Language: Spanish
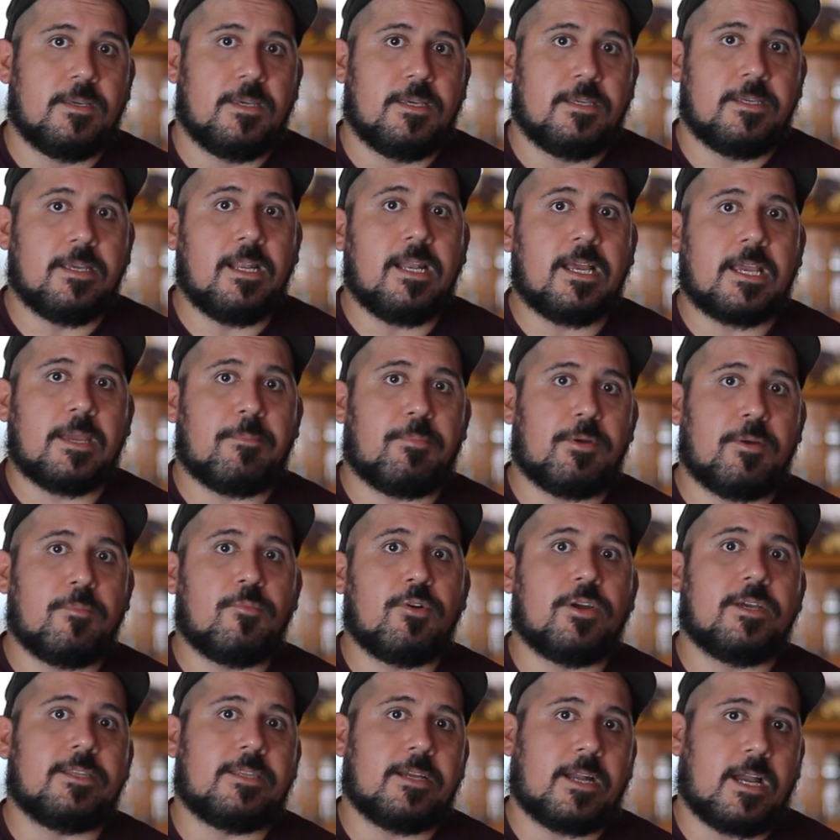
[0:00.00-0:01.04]
y en la que
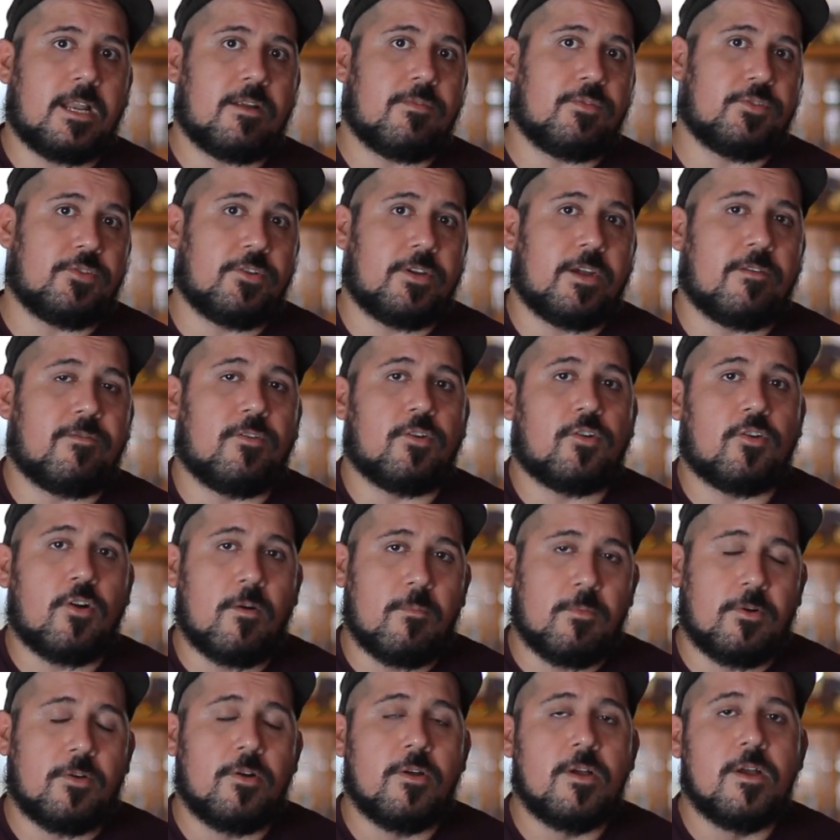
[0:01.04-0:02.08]
podemos destacar a fotógrafos como